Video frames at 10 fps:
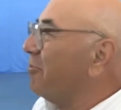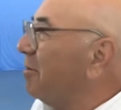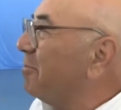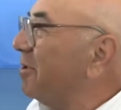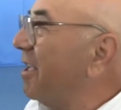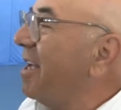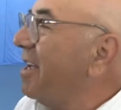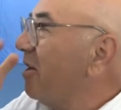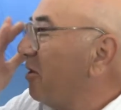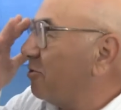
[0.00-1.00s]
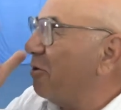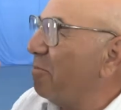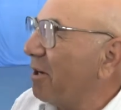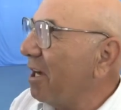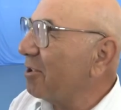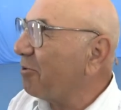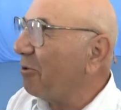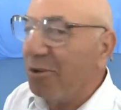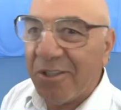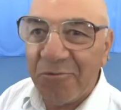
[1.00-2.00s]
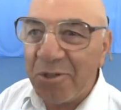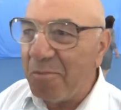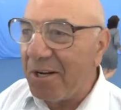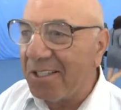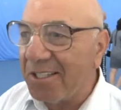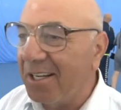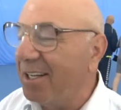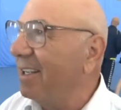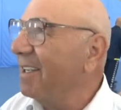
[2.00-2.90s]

ходим сюда, ждем, пока откроют. Ну, теперь открыли.